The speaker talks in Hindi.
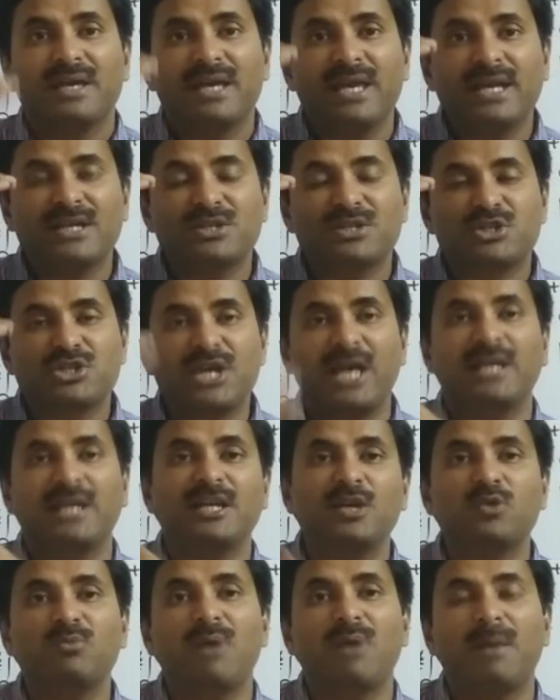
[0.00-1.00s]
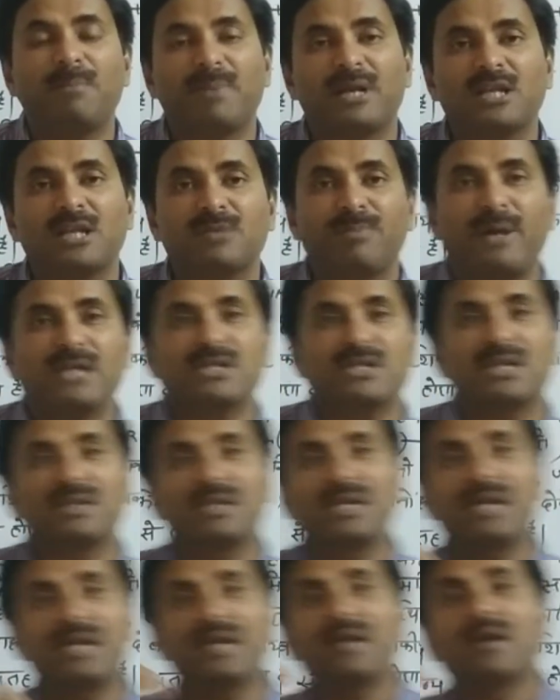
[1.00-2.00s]
एक जेलिनुमा परत पाई
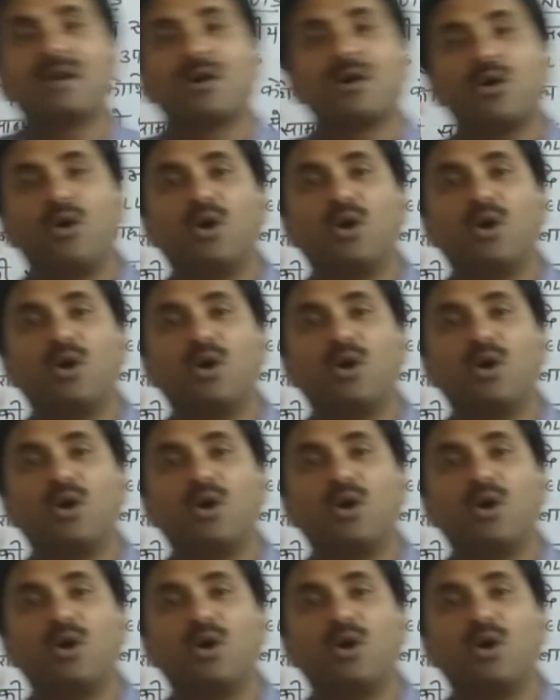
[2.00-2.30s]
जाती है